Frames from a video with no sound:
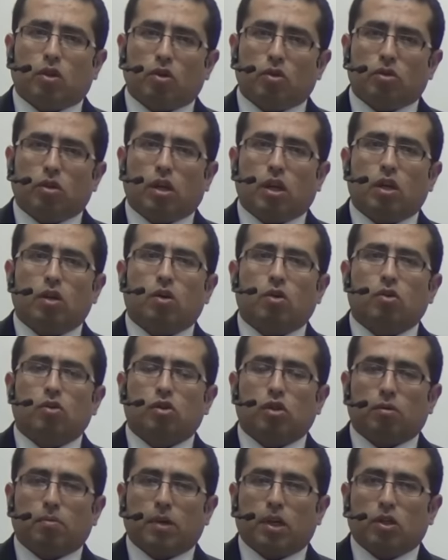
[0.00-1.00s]
Ellos tienen
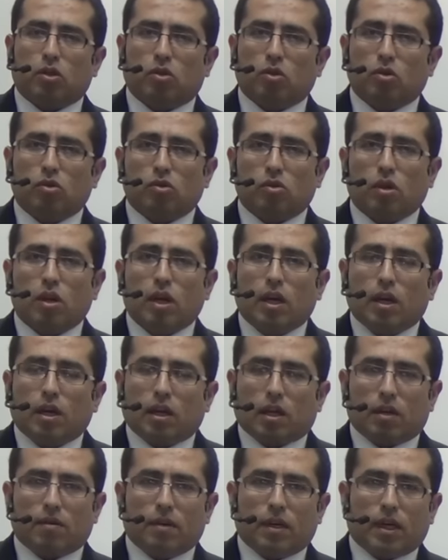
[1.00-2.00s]
conocimientos
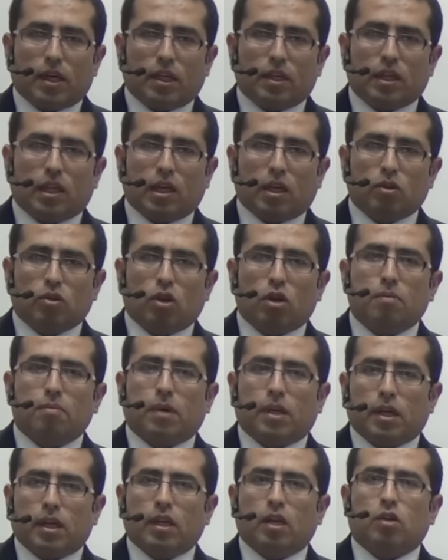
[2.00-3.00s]
que van generando de
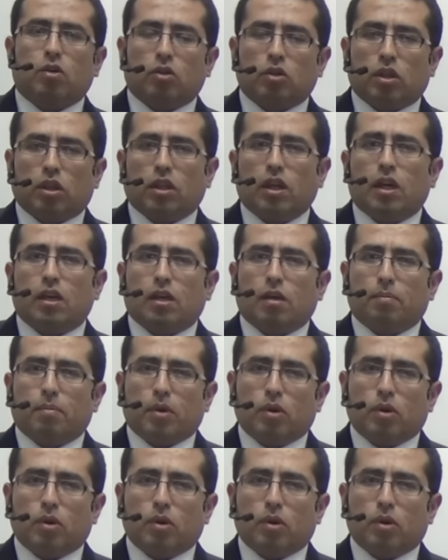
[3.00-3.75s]
manera cotidiana,